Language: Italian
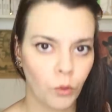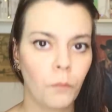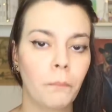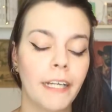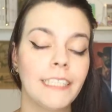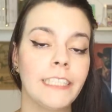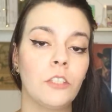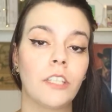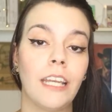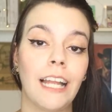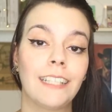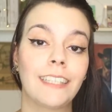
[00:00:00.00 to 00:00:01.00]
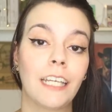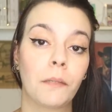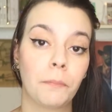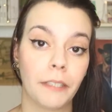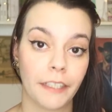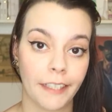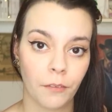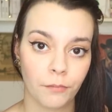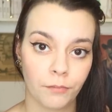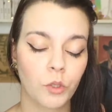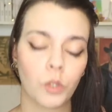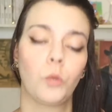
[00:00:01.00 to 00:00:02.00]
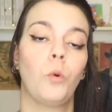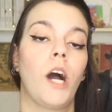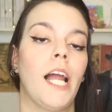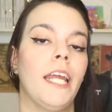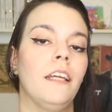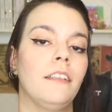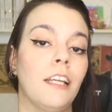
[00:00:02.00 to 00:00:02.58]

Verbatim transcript: un paesino dell'Alta Irpinia, sul quale